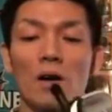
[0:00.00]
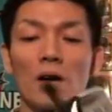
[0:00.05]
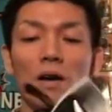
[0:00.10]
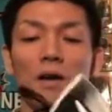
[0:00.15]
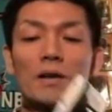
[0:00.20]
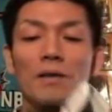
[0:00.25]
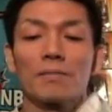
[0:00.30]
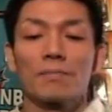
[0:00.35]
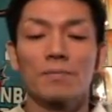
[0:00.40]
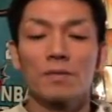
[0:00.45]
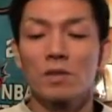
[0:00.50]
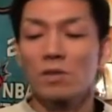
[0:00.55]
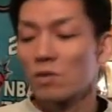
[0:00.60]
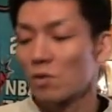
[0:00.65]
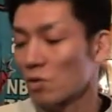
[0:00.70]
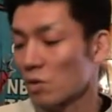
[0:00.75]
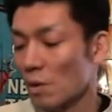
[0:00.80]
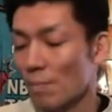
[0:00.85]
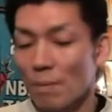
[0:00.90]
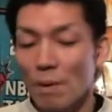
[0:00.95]
はい。
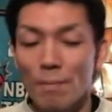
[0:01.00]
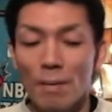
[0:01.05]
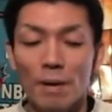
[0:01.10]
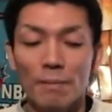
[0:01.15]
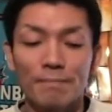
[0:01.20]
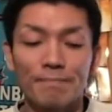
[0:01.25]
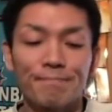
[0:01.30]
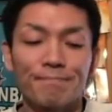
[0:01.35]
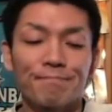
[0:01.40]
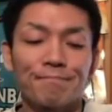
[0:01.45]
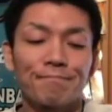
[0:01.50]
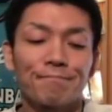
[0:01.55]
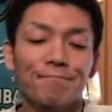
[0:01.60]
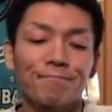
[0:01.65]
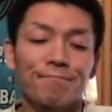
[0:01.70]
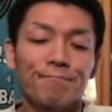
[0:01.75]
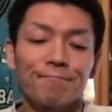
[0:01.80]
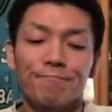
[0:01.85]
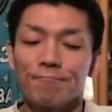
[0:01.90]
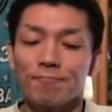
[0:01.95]
じゅうさんばんめ。
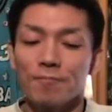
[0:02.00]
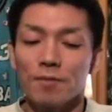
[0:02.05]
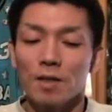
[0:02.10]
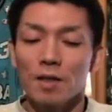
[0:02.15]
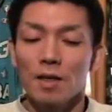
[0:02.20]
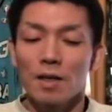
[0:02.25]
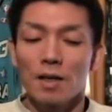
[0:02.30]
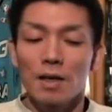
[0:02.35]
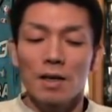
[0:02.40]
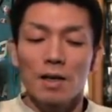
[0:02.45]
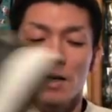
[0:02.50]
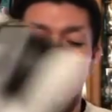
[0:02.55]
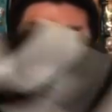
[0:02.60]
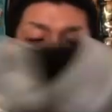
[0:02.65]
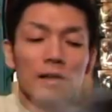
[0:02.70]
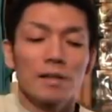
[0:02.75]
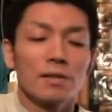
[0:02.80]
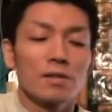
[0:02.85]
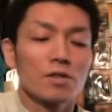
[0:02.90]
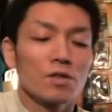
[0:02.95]
は
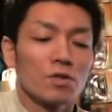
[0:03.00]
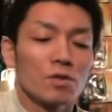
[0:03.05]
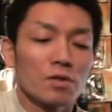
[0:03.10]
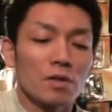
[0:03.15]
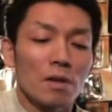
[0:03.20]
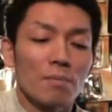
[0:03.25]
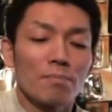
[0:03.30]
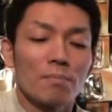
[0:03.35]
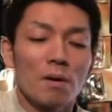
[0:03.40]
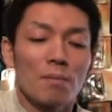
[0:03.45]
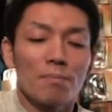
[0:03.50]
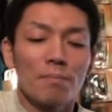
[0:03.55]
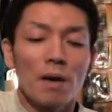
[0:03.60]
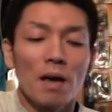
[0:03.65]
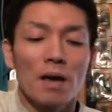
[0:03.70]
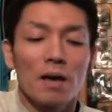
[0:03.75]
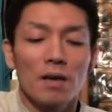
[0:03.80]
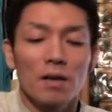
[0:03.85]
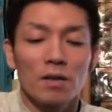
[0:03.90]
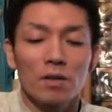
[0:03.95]
い、じゅうさんばんめ
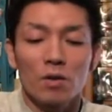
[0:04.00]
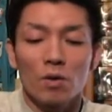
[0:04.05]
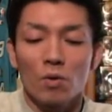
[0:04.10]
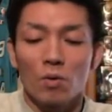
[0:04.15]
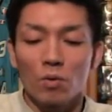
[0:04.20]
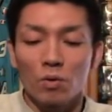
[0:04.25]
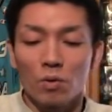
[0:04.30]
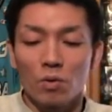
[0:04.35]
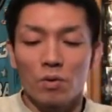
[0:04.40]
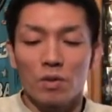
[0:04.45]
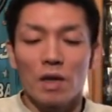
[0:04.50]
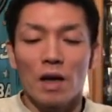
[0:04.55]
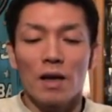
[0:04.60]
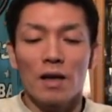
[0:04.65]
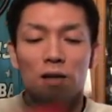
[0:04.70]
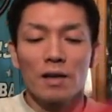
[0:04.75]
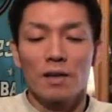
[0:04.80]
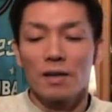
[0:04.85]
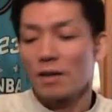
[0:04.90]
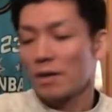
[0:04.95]
ということで、
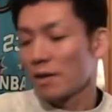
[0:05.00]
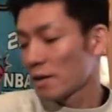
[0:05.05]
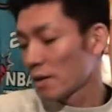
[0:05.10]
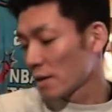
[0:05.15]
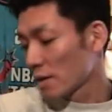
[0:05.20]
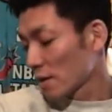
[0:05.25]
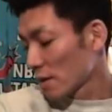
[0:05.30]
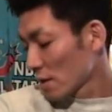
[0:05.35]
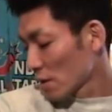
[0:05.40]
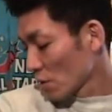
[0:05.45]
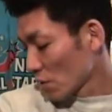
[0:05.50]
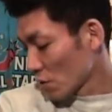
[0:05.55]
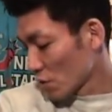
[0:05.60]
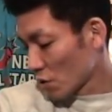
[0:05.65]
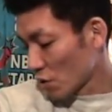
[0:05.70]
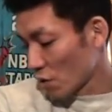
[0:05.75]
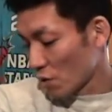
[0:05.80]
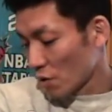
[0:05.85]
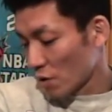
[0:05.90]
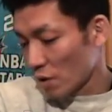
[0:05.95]
よ
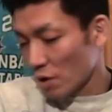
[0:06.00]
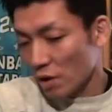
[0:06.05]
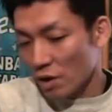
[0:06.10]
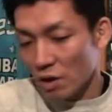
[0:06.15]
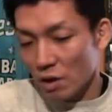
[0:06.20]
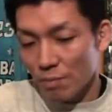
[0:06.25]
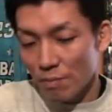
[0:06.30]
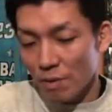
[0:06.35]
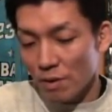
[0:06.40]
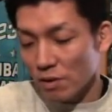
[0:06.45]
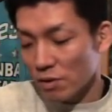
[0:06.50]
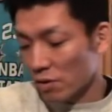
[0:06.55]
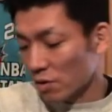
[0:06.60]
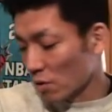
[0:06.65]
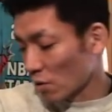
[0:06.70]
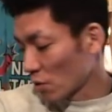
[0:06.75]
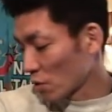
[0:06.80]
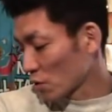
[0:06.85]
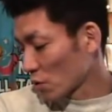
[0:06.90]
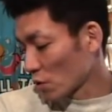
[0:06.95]
し、いきます。
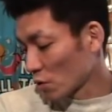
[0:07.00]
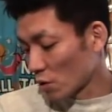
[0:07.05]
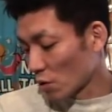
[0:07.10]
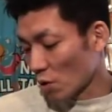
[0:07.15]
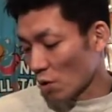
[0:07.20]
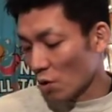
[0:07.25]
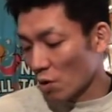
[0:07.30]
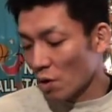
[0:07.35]
よし、ちょっと。